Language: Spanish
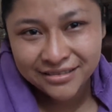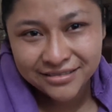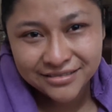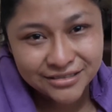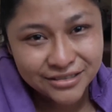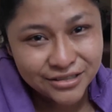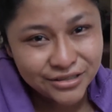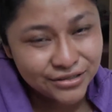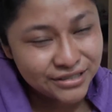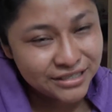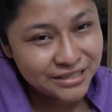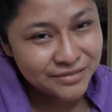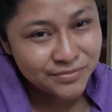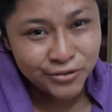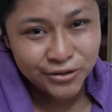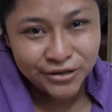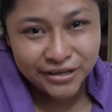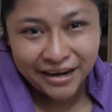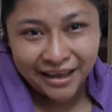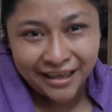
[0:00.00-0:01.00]
Dios es
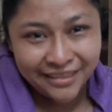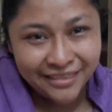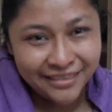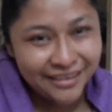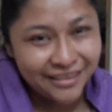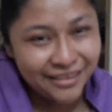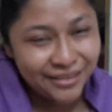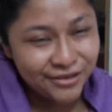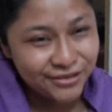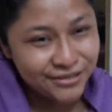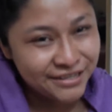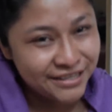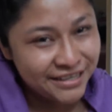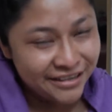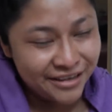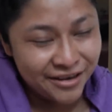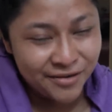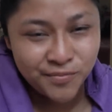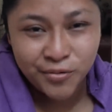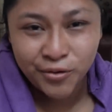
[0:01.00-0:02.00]
muy grande, Dios
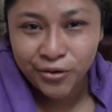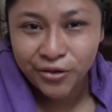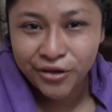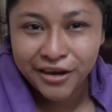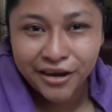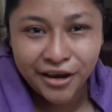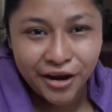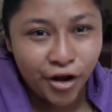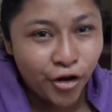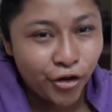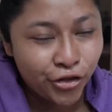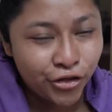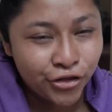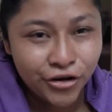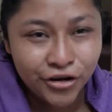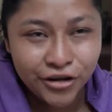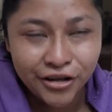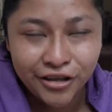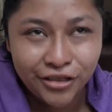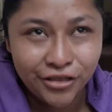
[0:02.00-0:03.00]
tiene el poder y el
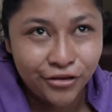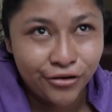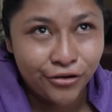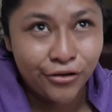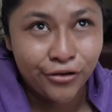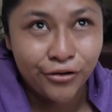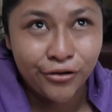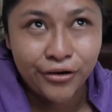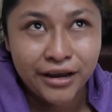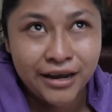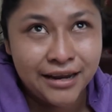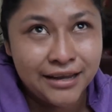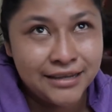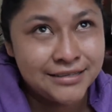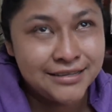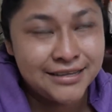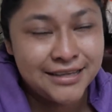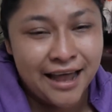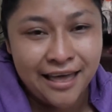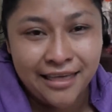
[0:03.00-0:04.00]
control de todo, Él
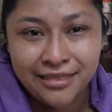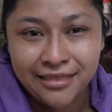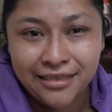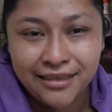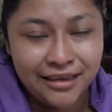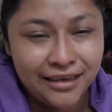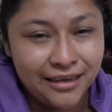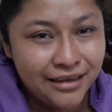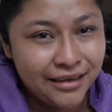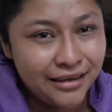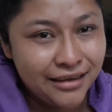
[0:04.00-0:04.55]
es grande.